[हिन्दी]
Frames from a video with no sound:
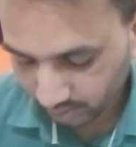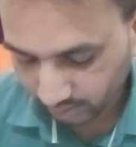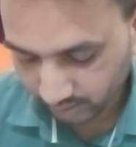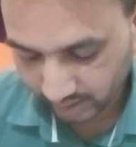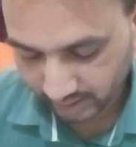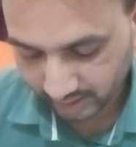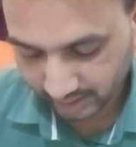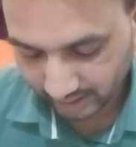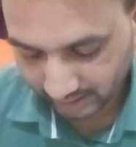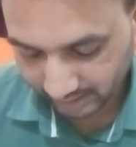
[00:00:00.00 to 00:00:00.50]

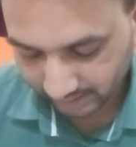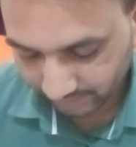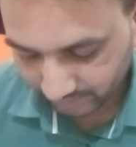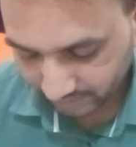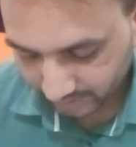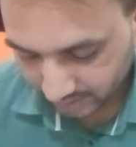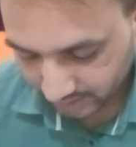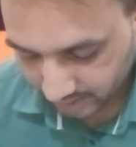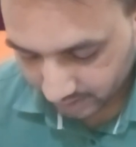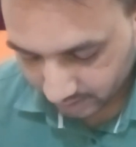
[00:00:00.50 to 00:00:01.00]
होना चाहिए
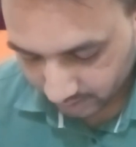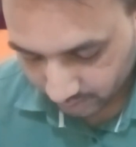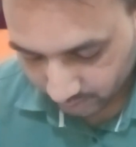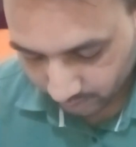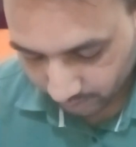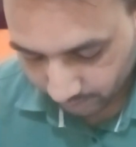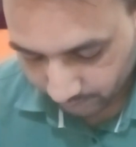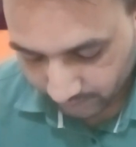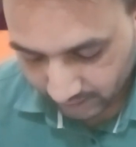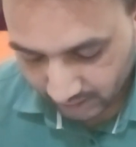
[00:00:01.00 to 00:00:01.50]

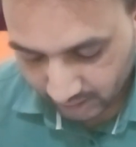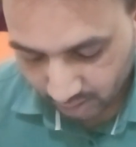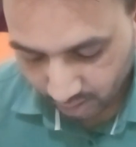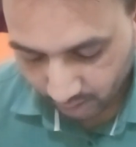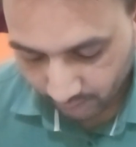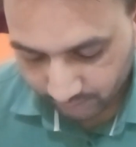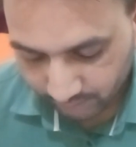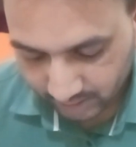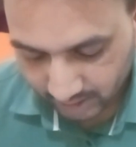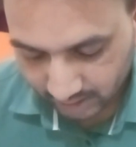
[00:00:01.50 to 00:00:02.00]
तो बी
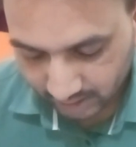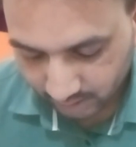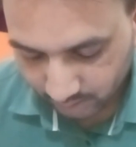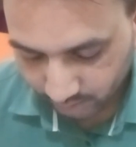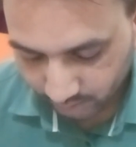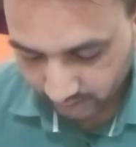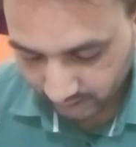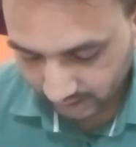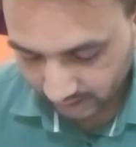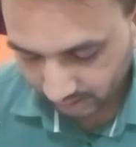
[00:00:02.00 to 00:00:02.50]
ऑप्शन
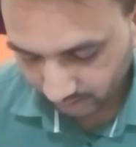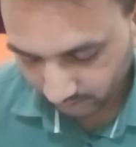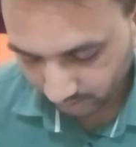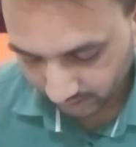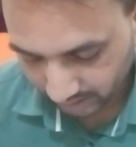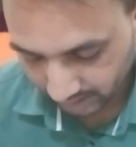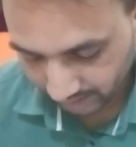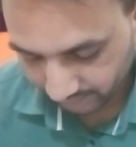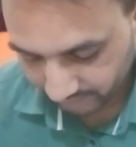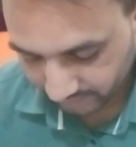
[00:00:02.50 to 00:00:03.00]
तो नहीं
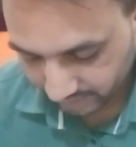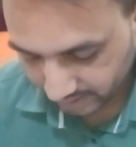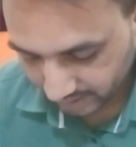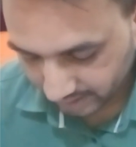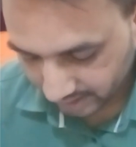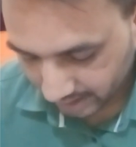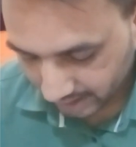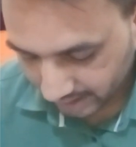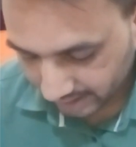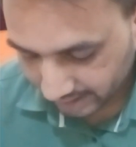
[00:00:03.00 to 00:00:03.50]
होगा
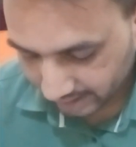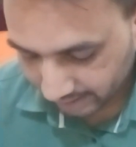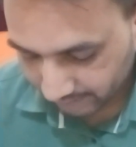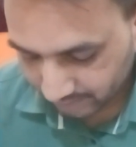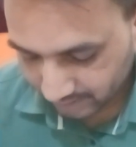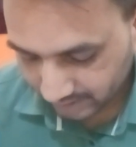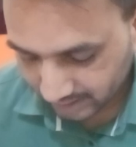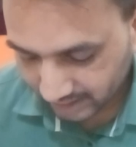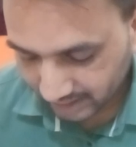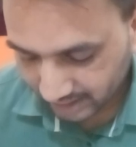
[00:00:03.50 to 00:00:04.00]
अगर
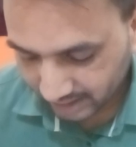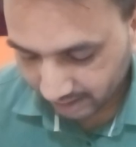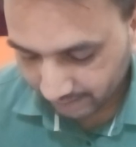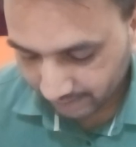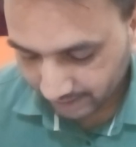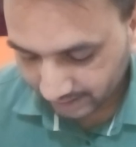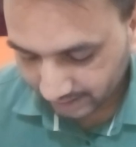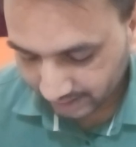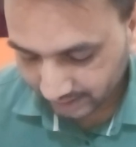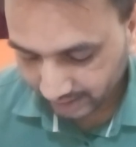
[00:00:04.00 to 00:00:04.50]
हम सी का
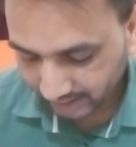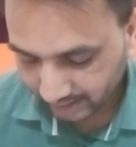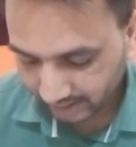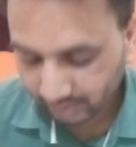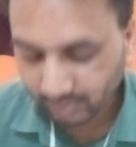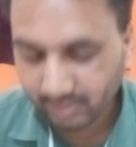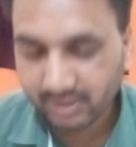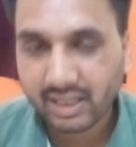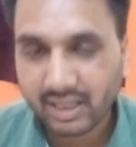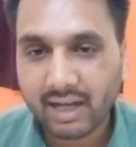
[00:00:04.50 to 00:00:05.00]
बात करें
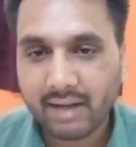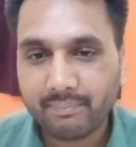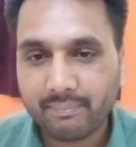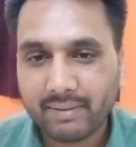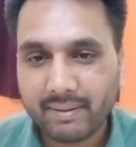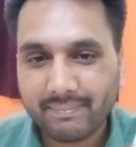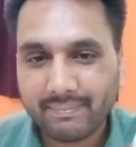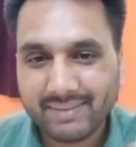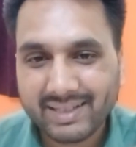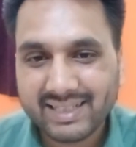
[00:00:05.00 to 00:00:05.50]
तो यहाँ
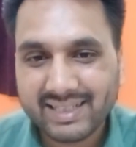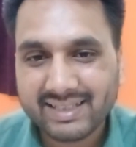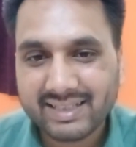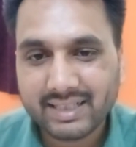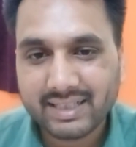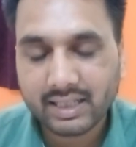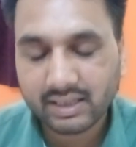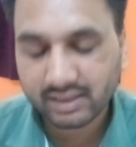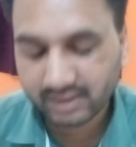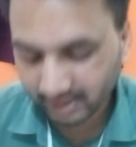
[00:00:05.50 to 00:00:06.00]
पे बी
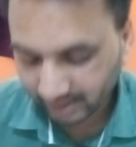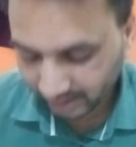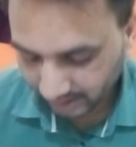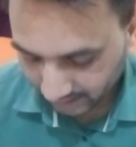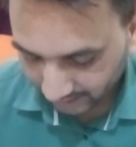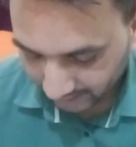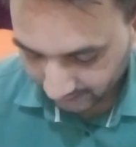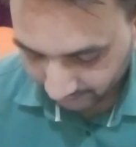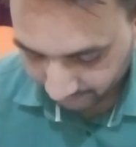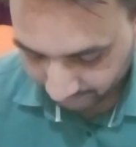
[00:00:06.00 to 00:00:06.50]
सी एल थ्री
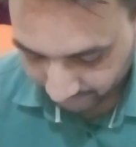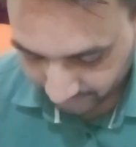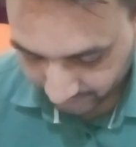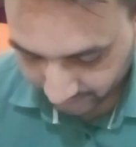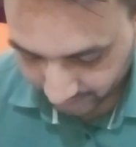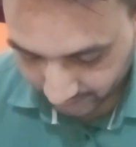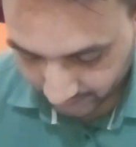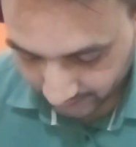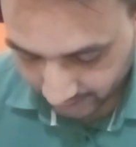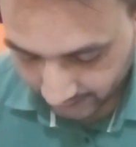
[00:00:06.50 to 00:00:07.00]
है
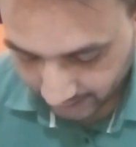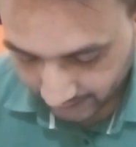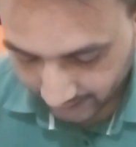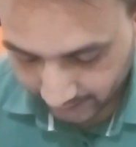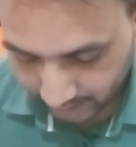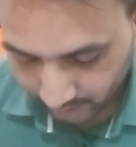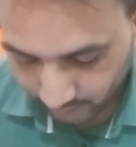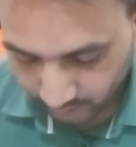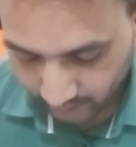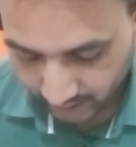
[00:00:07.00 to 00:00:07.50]

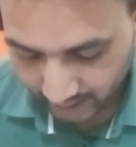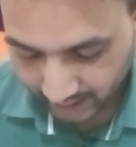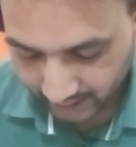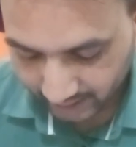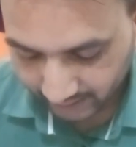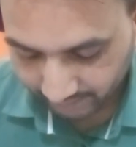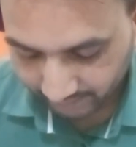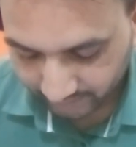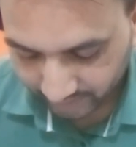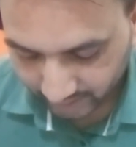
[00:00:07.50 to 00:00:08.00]
NO है
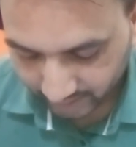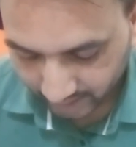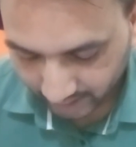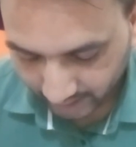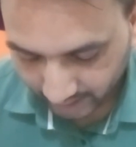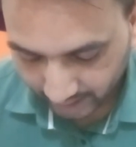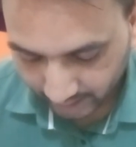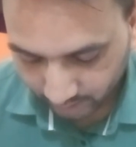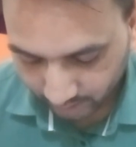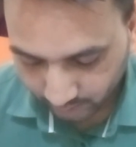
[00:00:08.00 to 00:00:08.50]

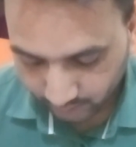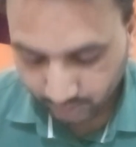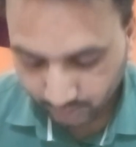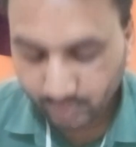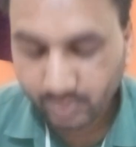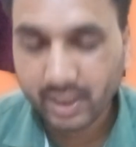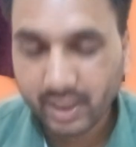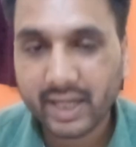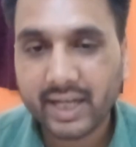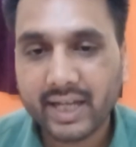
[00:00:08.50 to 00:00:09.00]
NO2
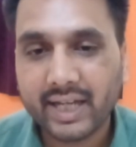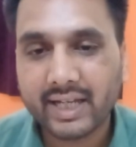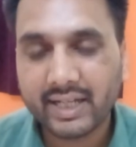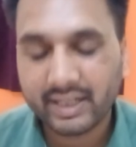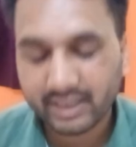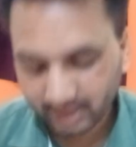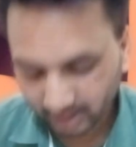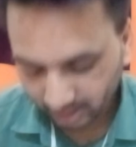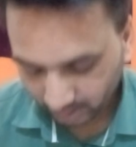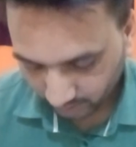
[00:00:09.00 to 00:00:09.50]
टू है
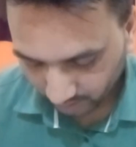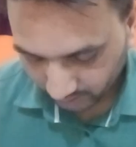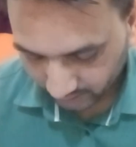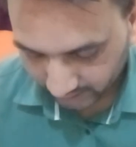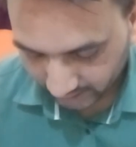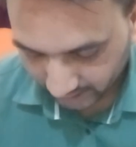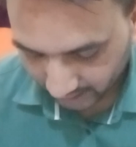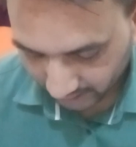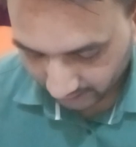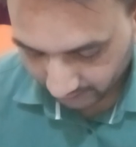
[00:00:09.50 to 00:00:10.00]

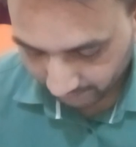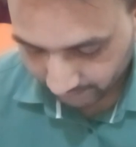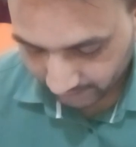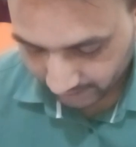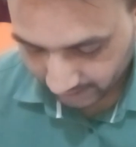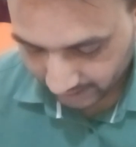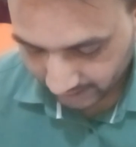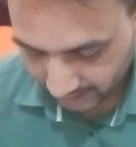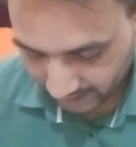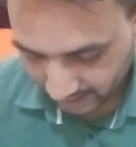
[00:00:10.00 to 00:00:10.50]
और यहाँ
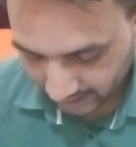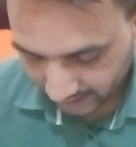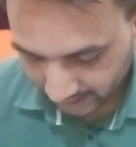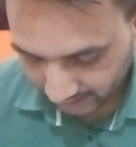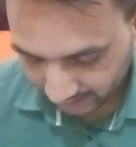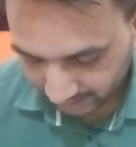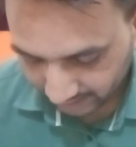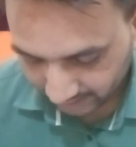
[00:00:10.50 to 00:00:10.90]
पे क्या है